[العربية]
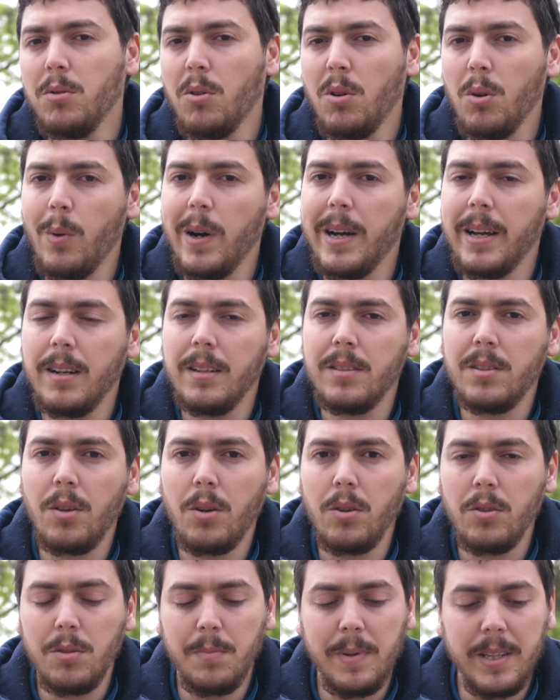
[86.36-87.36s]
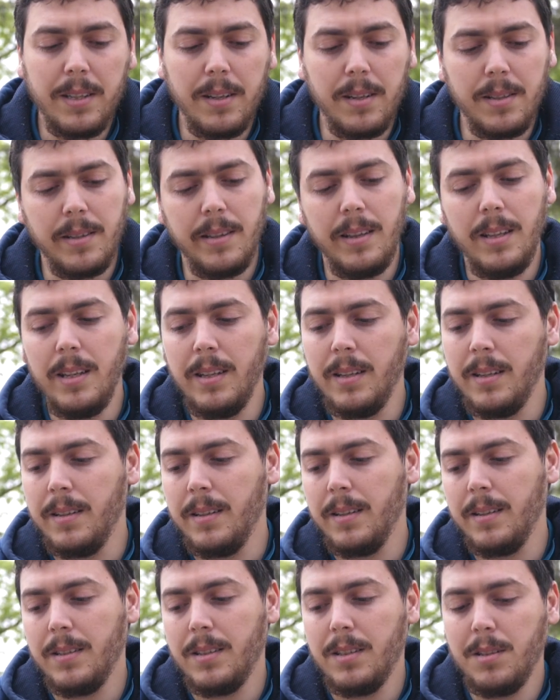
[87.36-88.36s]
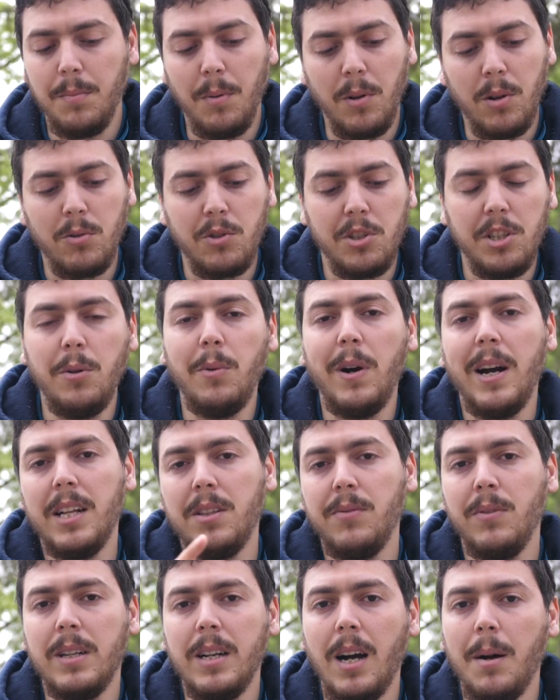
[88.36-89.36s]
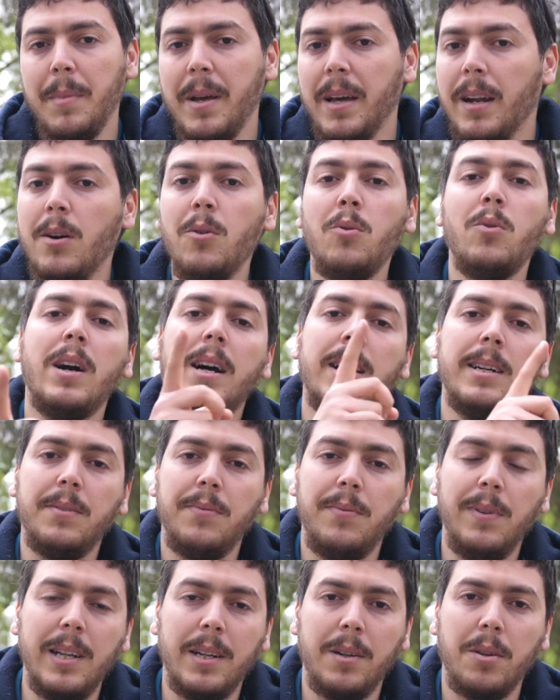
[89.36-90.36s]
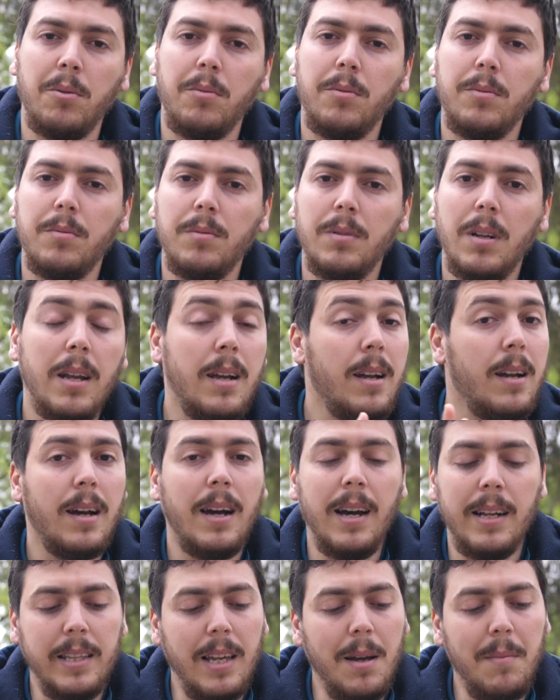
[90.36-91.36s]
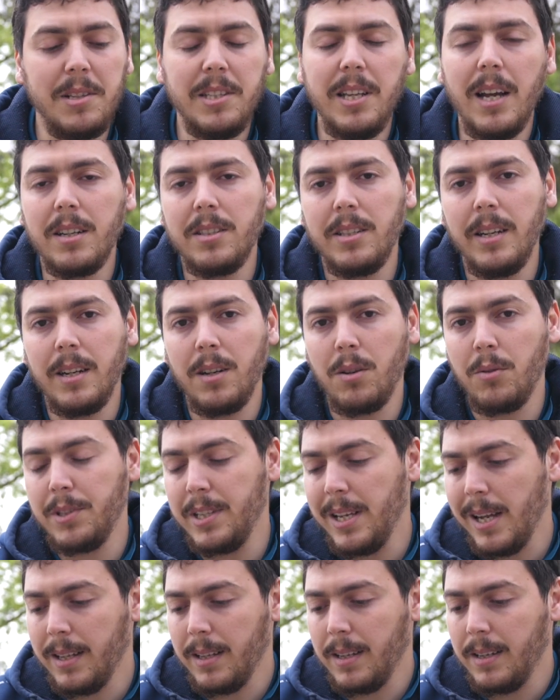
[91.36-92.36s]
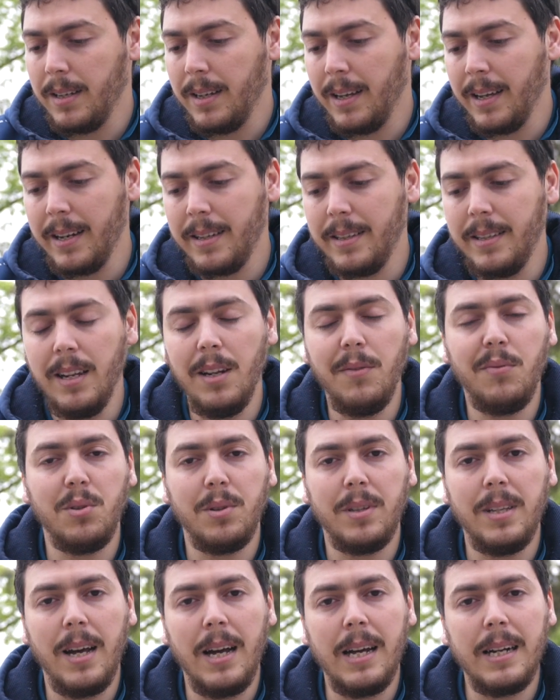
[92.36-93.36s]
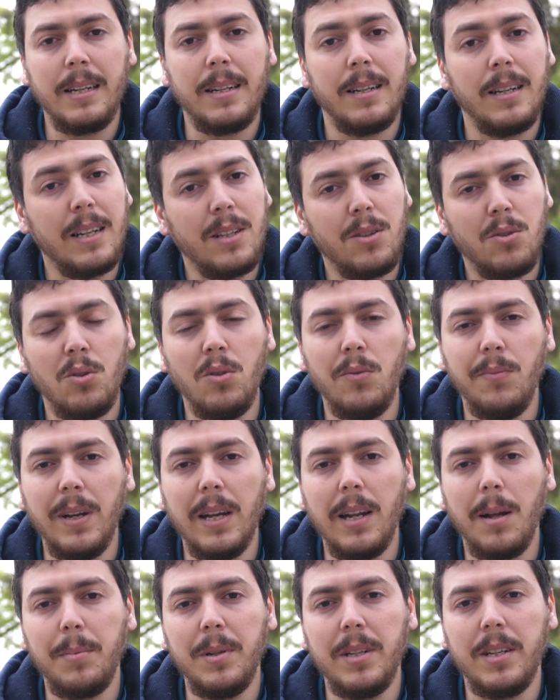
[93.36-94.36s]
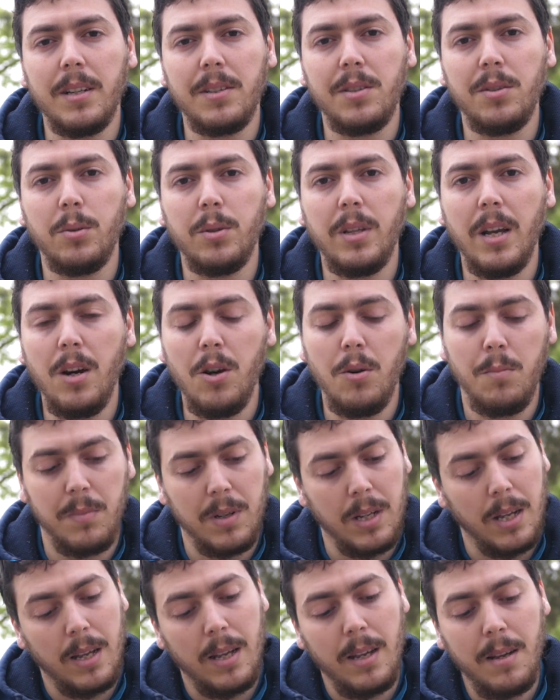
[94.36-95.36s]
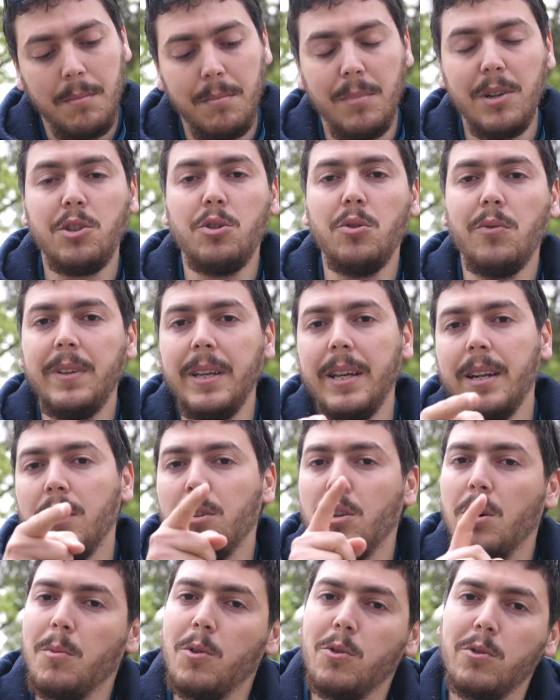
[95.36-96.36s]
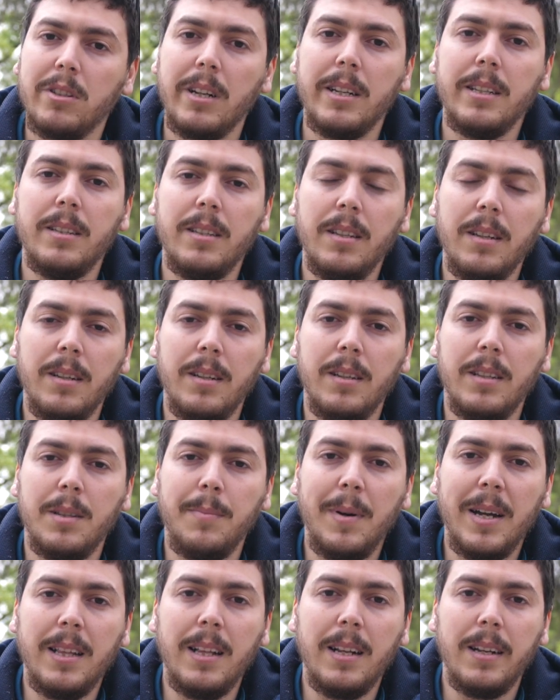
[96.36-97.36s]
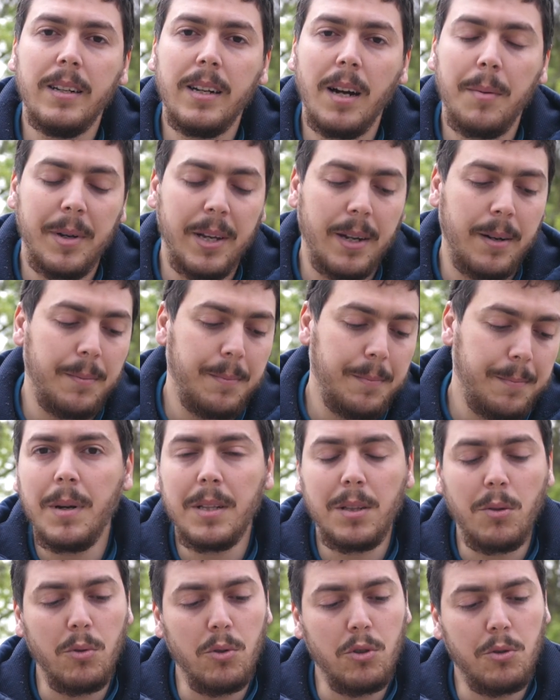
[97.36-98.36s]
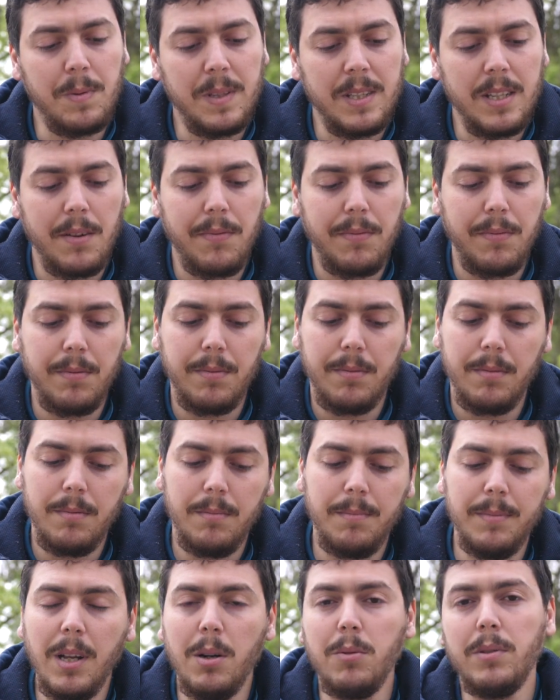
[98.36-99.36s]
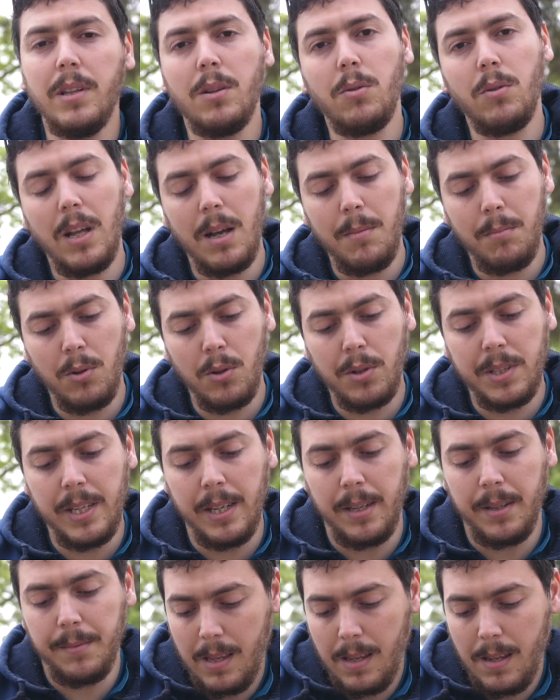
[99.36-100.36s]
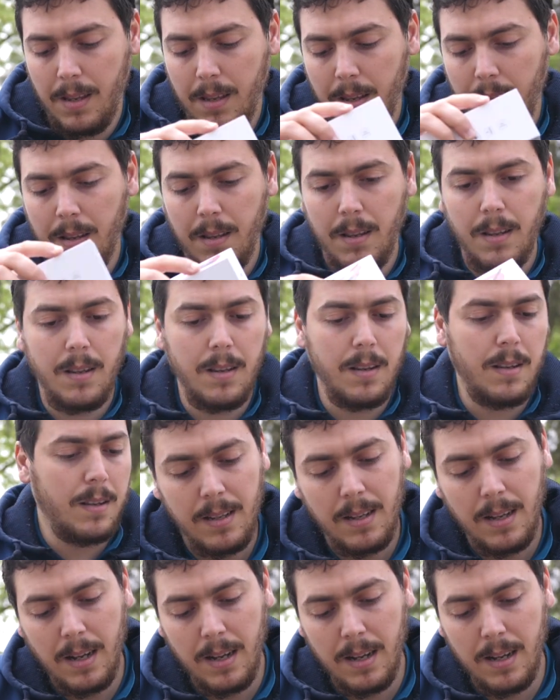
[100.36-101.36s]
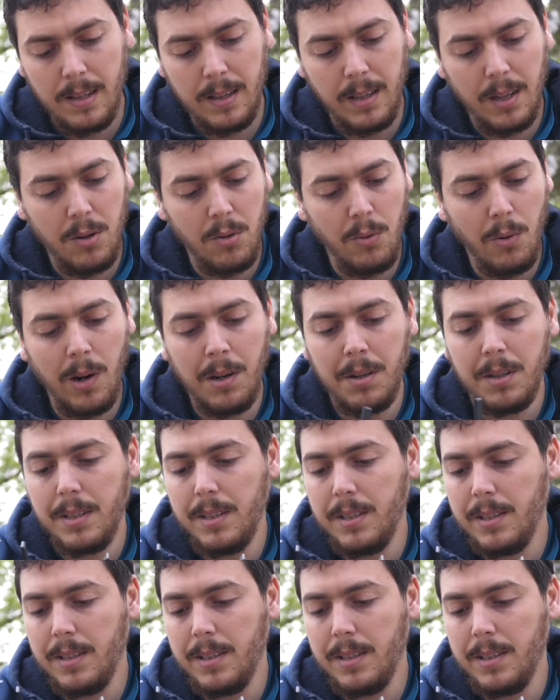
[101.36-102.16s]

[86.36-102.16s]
هذوك الوايرلس ترانسميترز اللي تبرونشي واحد في الكاميرا وواحد في ليكرون هذه ما تسحقش ايكرون تسحق غير التليفون تاعك تكون فيها لابليكاسيون تاعهم باش تشوف ديريكتومون واش هاي تبعث لك الكاميرا ما نطولوش بزاف نبداو نديرو الانبوكسينغ هذا هو